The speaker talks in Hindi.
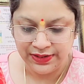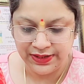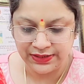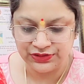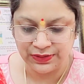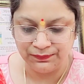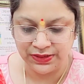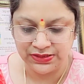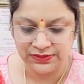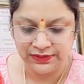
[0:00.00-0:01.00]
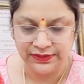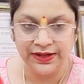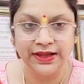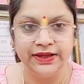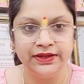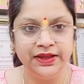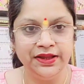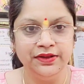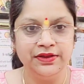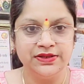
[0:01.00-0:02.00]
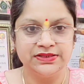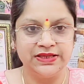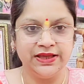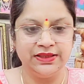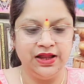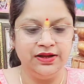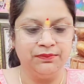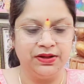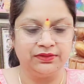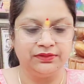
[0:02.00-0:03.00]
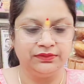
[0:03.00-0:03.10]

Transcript: एक चम्मच डालेंगे सेंधा नमक